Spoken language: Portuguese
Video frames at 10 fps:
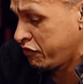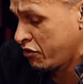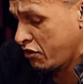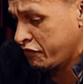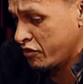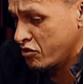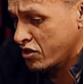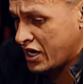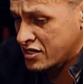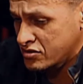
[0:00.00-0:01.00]
foi, que foi o meu
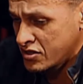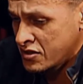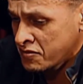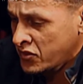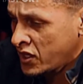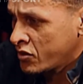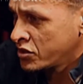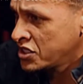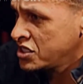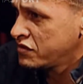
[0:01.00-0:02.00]
caso. E
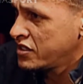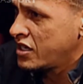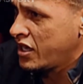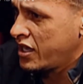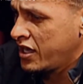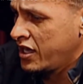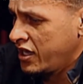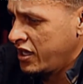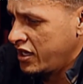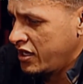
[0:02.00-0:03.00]
quando a gente vê
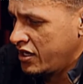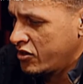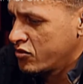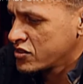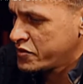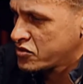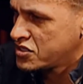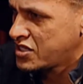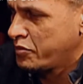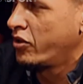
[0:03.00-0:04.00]
é, algumas pessoas
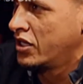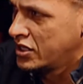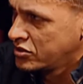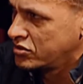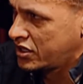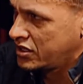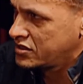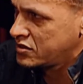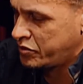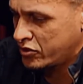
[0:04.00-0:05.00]
extrapolando né,
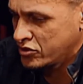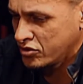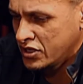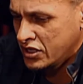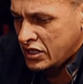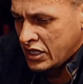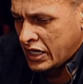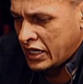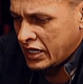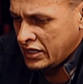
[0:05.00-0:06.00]
esse ponto,
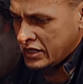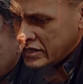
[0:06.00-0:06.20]
aí a